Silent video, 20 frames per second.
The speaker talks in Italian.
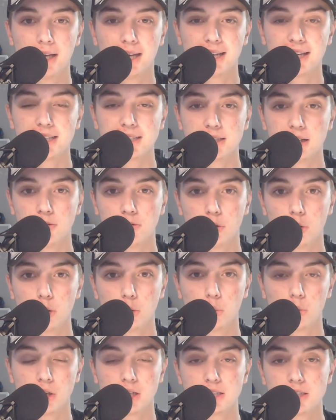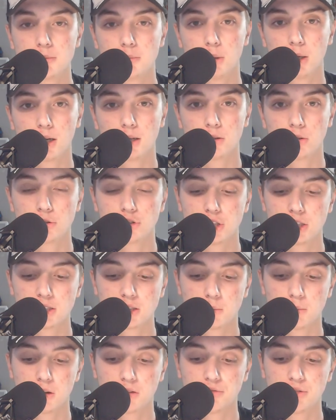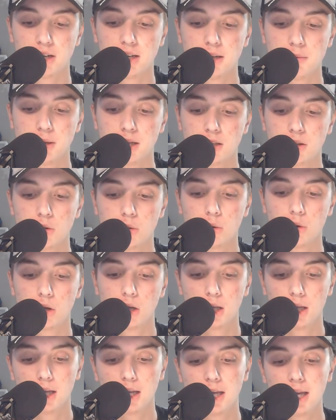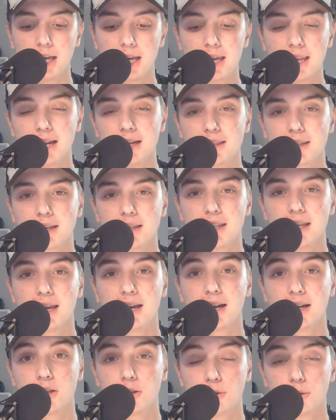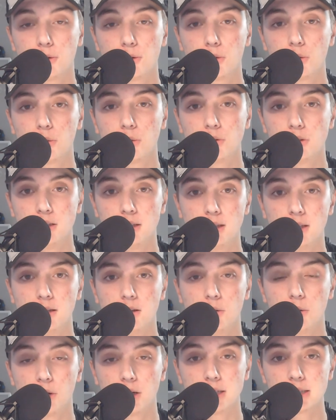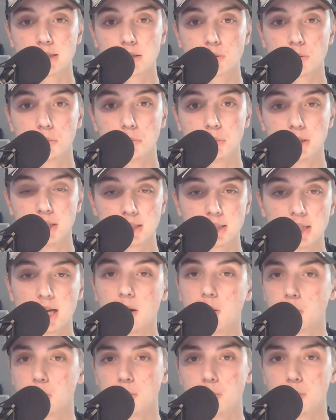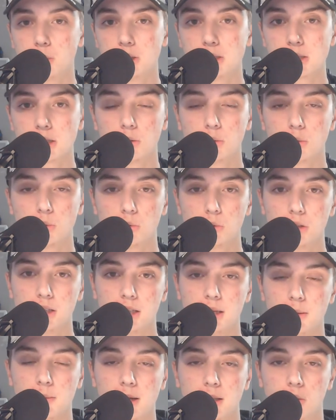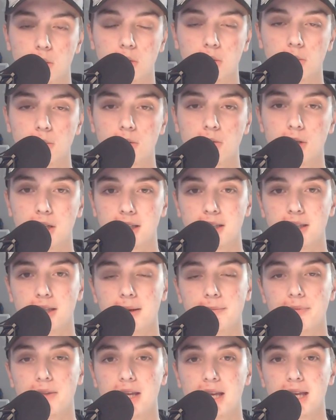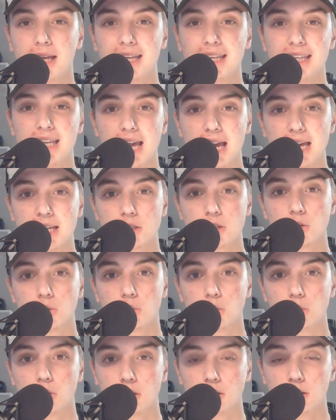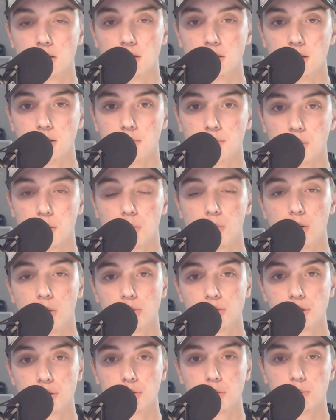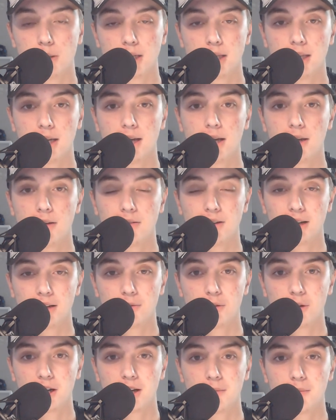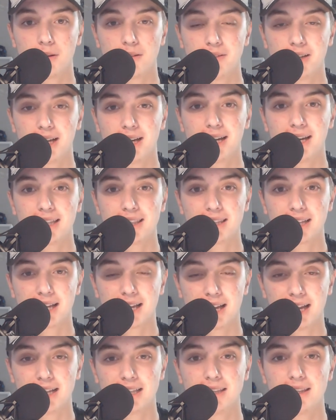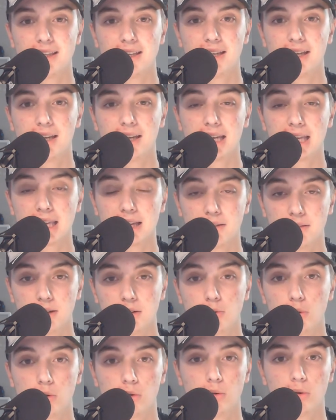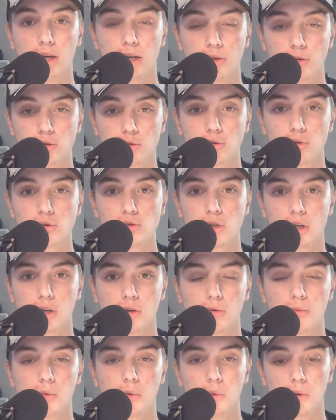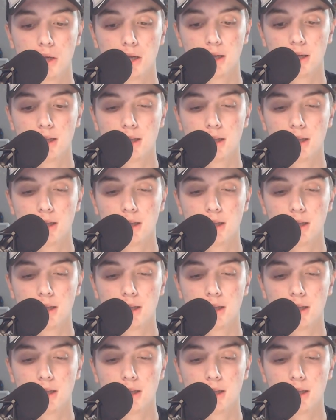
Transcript: che salvò la Lucchese poi retrocessa per fallimento e l'altra idea è il ritorno di Lorenzo Pinzauti o Pinzauti, chiamatelo come volete, chiesto eh, proprio dallo stesso banchiere che vorrebbe avere l'attaccante che aveva avuto l'anno scorso che comunque